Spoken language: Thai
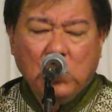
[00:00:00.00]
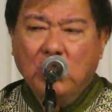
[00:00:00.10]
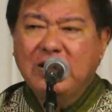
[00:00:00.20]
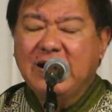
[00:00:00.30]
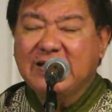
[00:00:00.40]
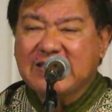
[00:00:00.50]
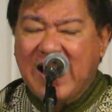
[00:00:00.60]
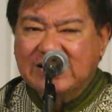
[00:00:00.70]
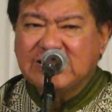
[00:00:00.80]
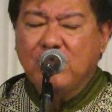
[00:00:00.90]
คนใน
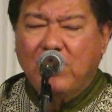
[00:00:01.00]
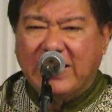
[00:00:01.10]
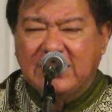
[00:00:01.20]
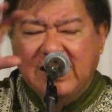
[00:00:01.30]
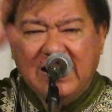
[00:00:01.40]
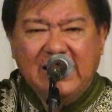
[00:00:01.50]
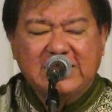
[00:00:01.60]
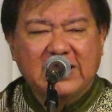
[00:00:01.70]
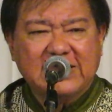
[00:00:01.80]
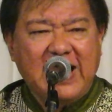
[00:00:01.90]
ต่างจังหวัดเนี่ยอะ
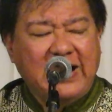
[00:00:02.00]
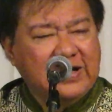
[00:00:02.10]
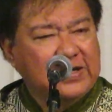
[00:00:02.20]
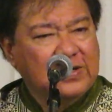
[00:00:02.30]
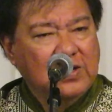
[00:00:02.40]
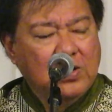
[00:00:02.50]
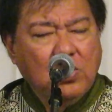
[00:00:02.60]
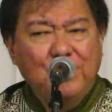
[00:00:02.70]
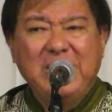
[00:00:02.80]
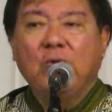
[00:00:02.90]
ไรต่างๆเนี่ย
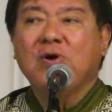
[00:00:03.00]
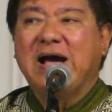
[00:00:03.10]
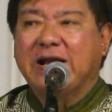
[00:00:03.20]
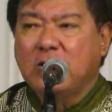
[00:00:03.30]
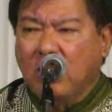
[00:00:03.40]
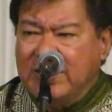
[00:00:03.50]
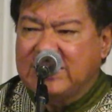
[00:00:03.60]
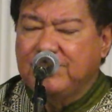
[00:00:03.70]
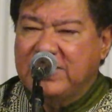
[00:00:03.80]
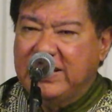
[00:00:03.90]
ก็มีโอกาสน้อ
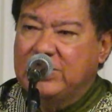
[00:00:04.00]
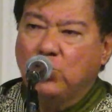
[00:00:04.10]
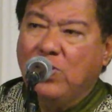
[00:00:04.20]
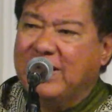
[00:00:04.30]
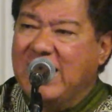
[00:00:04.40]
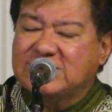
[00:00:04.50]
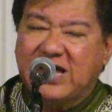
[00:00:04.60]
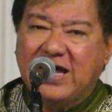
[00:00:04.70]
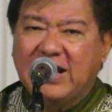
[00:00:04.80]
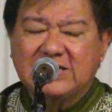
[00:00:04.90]
ยเต็มที ทั่วรา
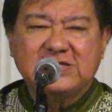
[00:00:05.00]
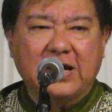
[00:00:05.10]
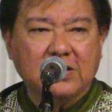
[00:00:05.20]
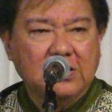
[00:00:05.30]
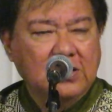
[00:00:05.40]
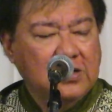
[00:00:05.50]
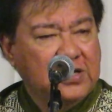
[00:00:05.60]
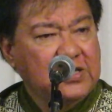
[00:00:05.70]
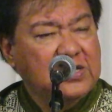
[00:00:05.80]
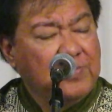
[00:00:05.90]
ชอาณาจักร
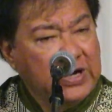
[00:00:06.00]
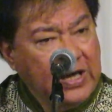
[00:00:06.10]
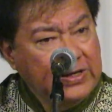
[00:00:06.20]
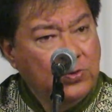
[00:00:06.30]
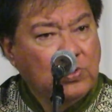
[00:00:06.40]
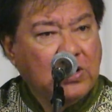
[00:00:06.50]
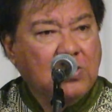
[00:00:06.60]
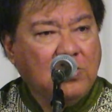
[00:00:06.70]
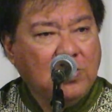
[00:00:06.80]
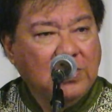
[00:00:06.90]
ที่จะมาทัานดู
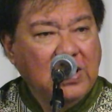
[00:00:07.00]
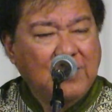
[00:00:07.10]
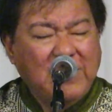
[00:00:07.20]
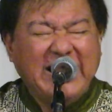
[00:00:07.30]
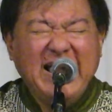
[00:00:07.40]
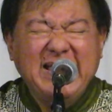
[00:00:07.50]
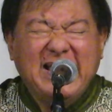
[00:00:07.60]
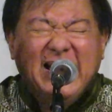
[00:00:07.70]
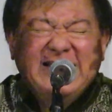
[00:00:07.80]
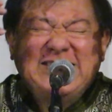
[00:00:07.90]
ละคร มาได้
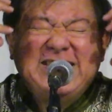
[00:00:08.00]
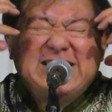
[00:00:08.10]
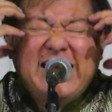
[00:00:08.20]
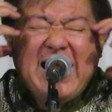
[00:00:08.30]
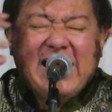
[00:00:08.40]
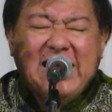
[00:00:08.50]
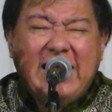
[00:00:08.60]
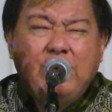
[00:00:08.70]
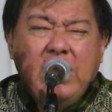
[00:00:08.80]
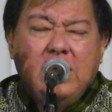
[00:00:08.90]
จินตนา
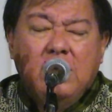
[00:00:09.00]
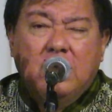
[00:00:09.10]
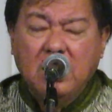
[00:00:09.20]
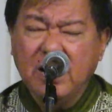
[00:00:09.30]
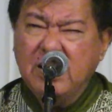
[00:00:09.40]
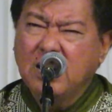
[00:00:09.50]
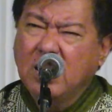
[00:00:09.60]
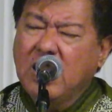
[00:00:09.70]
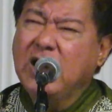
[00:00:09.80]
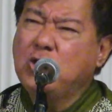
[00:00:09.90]
การว่าเฮ้ย
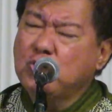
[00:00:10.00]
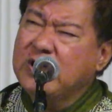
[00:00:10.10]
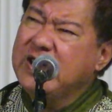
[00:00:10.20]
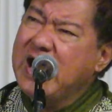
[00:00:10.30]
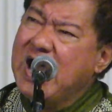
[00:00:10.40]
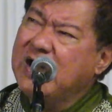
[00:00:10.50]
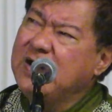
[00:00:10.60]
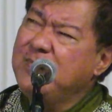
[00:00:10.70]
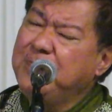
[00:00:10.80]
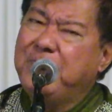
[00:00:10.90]
อยุธยา
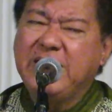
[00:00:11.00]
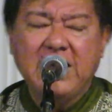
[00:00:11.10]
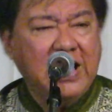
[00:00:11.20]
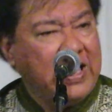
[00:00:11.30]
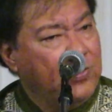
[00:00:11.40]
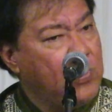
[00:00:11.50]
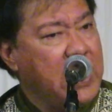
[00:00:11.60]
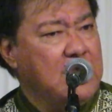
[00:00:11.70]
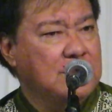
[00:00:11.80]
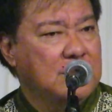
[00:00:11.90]
นี่มันเป็นยังไงวะ